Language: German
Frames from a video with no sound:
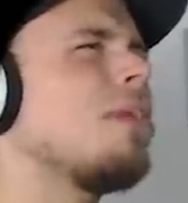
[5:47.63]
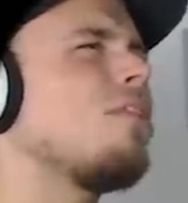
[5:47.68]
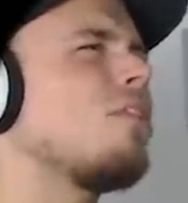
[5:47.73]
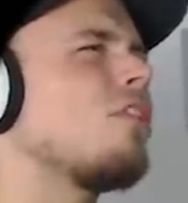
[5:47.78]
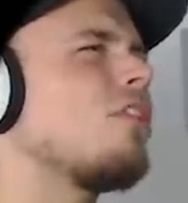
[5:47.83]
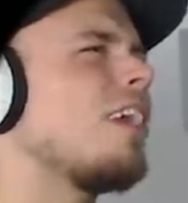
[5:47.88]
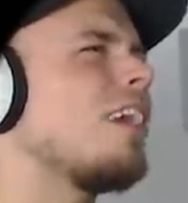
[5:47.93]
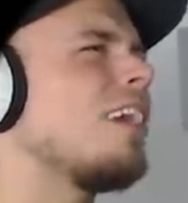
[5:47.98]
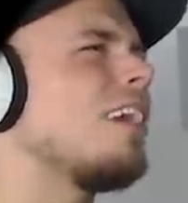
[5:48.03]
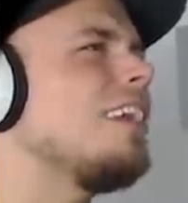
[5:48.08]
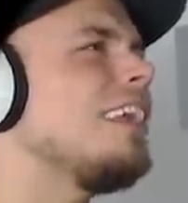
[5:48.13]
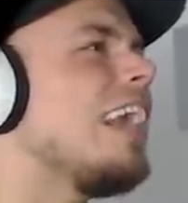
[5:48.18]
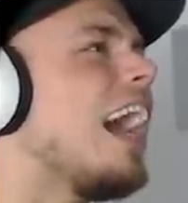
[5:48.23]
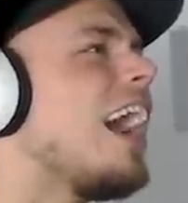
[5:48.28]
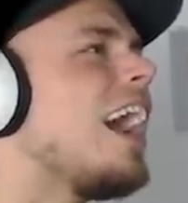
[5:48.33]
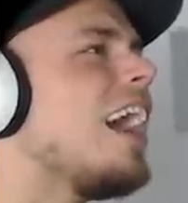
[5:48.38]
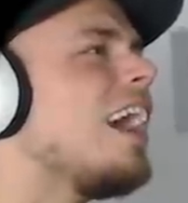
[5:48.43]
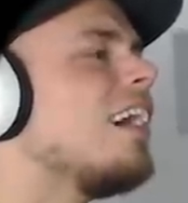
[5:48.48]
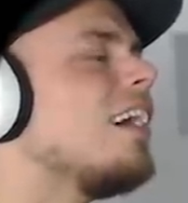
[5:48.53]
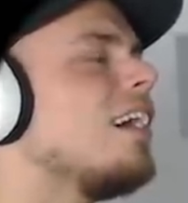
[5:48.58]
verstecken.
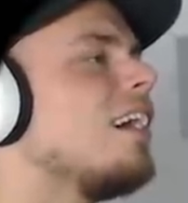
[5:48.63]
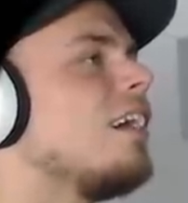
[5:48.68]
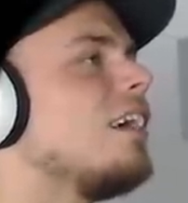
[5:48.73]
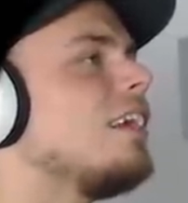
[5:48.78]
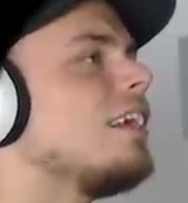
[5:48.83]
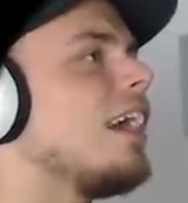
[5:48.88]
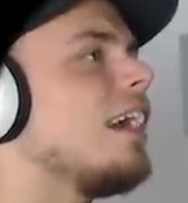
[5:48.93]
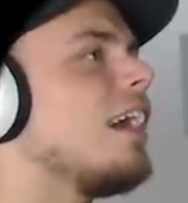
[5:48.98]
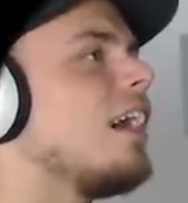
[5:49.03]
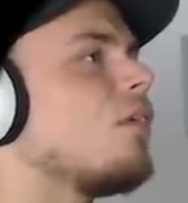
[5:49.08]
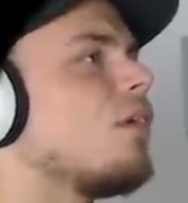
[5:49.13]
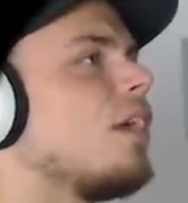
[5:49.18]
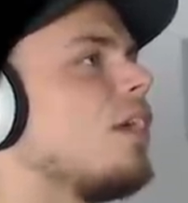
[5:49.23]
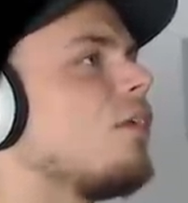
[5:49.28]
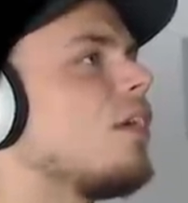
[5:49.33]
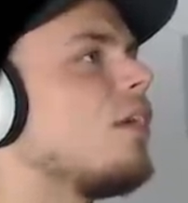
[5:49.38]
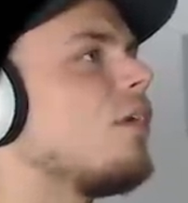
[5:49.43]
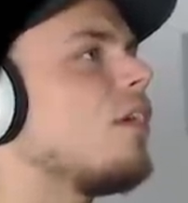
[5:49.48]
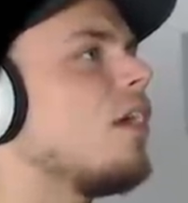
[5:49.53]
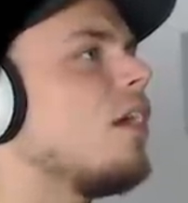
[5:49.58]
Ja, ja, ja. Okay,
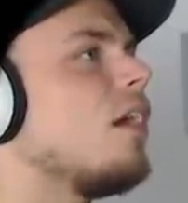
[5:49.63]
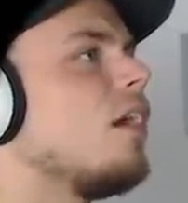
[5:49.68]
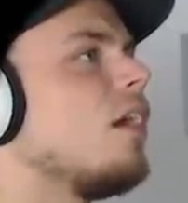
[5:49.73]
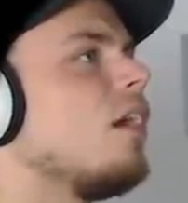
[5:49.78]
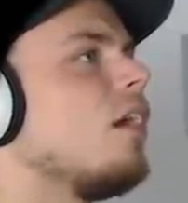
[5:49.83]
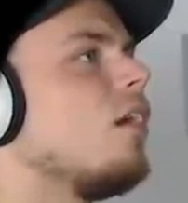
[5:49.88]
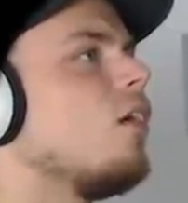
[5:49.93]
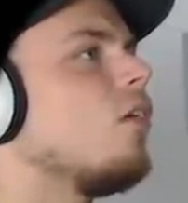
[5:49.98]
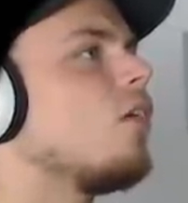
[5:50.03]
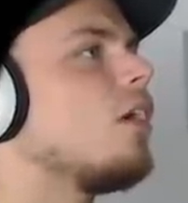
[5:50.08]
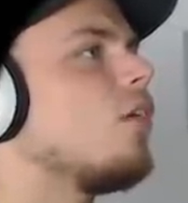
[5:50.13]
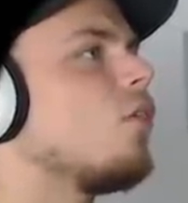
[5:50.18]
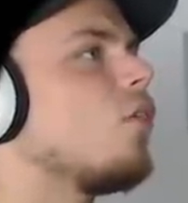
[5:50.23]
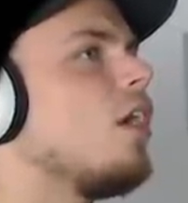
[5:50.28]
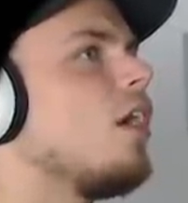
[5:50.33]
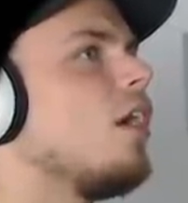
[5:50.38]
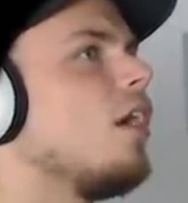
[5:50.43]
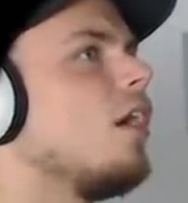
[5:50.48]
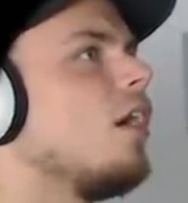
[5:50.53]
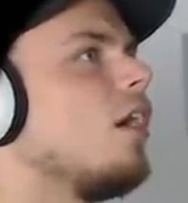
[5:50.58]
okay, okay. Okay, okay.